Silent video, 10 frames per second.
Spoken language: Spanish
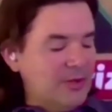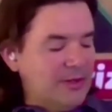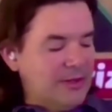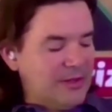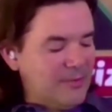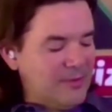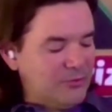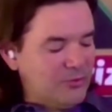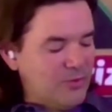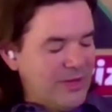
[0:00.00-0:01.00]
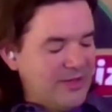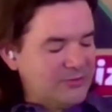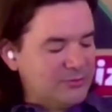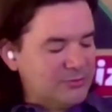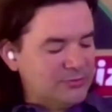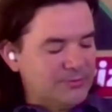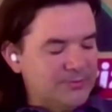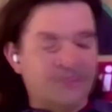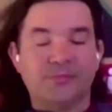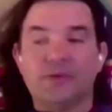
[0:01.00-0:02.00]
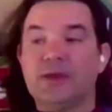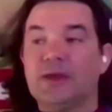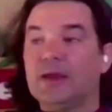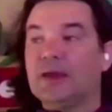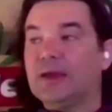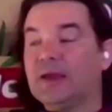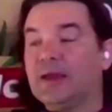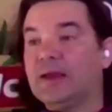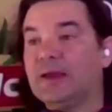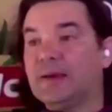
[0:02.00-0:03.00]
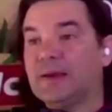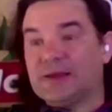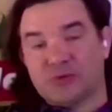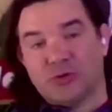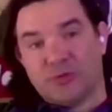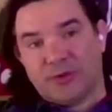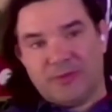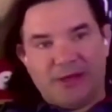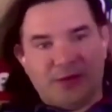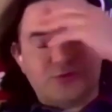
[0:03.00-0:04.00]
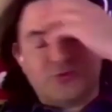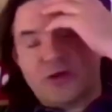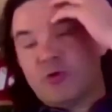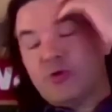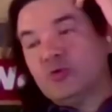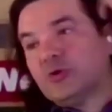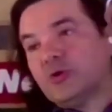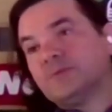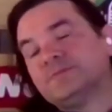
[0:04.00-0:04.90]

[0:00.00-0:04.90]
eh, que me tuvo en eso. Eh, eso es lo primero. Segundo,